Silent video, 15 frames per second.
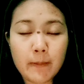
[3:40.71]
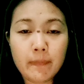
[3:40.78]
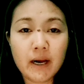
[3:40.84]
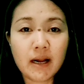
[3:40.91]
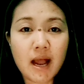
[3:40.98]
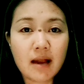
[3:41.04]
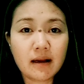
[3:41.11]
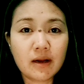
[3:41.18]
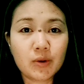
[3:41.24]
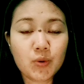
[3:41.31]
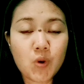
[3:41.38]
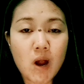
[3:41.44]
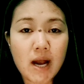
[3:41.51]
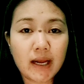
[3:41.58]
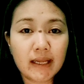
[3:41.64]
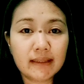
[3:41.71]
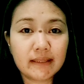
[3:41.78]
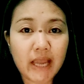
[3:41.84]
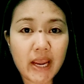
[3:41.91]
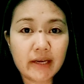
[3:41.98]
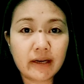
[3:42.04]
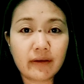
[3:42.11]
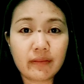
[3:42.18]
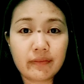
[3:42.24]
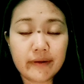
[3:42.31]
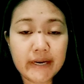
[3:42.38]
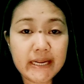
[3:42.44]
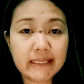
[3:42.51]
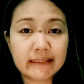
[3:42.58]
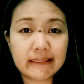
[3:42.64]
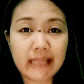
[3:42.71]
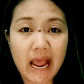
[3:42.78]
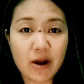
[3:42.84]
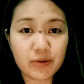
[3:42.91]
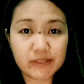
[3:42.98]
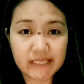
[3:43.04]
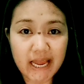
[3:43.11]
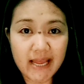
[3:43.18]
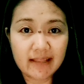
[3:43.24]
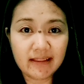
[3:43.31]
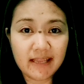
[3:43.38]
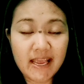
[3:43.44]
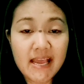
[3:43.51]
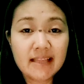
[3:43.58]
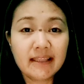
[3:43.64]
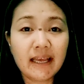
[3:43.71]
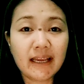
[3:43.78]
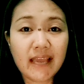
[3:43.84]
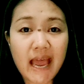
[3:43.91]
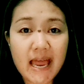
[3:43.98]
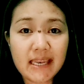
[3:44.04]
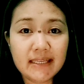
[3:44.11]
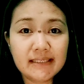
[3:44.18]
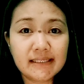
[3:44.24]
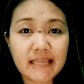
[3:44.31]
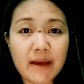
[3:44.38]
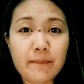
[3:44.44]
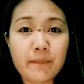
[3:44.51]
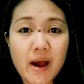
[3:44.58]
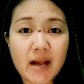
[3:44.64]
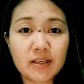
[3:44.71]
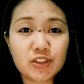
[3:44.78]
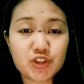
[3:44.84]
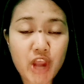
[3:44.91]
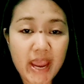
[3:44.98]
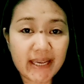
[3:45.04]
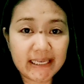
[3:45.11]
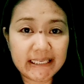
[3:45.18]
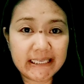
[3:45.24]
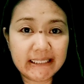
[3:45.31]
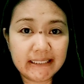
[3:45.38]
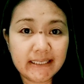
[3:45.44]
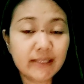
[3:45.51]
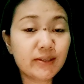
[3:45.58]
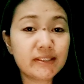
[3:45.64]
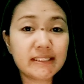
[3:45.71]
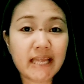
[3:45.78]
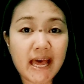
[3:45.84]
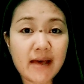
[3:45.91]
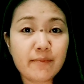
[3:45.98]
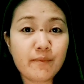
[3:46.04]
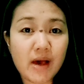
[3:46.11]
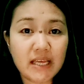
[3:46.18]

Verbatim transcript: makakakuha agad tayo ng 3,000 na galing sa pag-check-in dito sa